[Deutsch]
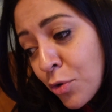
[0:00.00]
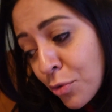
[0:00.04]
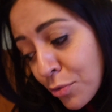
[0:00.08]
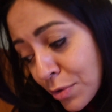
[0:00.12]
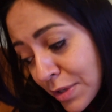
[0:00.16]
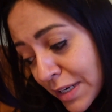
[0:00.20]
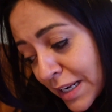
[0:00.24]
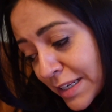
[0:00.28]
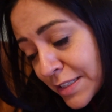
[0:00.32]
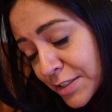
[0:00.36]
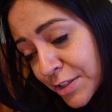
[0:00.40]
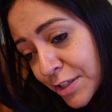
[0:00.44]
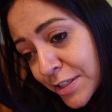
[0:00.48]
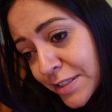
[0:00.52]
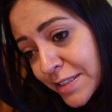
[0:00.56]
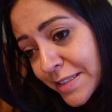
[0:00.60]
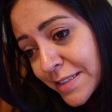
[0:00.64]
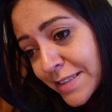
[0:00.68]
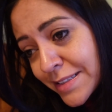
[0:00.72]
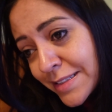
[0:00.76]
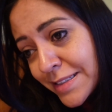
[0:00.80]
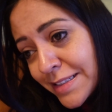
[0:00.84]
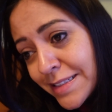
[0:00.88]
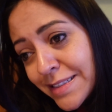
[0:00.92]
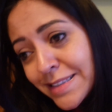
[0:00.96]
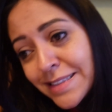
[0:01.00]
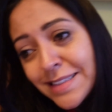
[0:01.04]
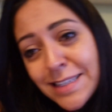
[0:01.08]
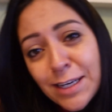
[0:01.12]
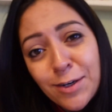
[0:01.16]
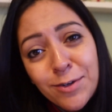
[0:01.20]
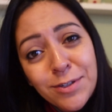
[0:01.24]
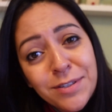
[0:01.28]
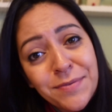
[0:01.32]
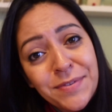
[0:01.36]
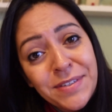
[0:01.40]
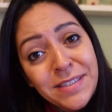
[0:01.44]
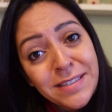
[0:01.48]
und ansonsten sieht es
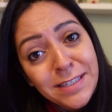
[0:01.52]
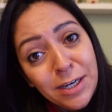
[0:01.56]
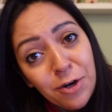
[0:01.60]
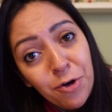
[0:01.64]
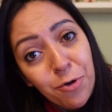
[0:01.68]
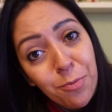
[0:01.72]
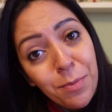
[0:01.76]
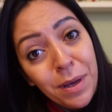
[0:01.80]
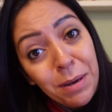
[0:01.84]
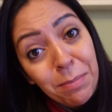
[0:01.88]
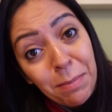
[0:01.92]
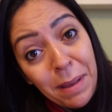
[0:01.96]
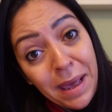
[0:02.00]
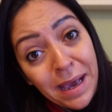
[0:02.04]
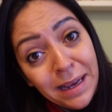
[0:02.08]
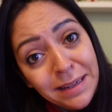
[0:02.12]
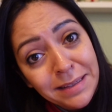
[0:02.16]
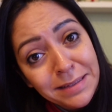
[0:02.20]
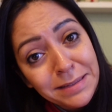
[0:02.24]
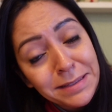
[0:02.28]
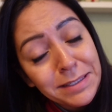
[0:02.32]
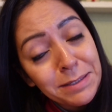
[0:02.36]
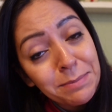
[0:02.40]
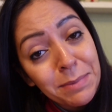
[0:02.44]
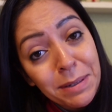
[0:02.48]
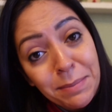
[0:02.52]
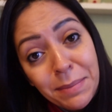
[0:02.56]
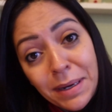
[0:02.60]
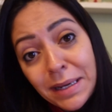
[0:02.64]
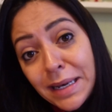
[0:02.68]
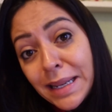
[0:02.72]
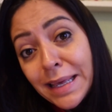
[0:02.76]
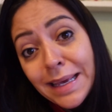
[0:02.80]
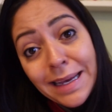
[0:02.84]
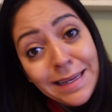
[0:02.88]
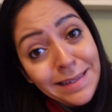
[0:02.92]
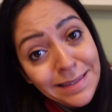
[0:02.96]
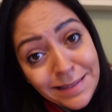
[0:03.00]
hier aus wie Sau. Man merkt, dass die Mama
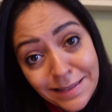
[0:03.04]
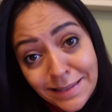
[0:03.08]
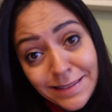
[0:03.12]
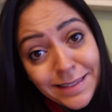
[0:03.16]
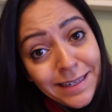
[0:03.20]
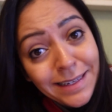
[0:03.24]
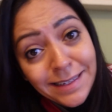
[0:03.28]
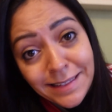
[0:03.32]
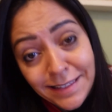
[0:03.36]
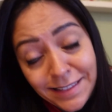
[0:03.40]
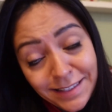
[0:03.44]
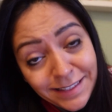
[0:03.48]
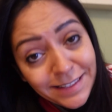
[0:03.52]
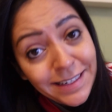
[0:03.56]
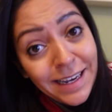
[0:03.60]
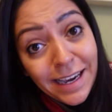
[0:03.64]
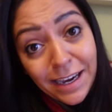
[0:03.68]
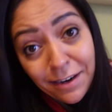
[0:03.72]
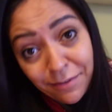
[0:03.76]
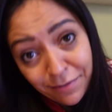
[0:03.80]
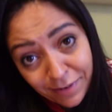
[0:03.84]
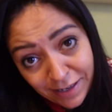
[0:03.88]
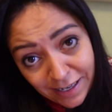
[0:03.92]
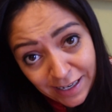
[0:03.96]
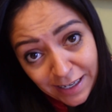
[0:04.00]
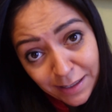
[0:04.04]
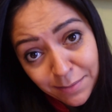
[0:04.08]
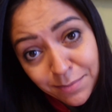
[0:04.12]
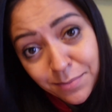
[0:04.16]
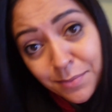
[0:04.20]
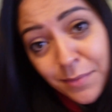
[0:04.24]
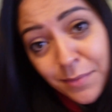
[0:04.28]
den ganzen Tag nicht da war.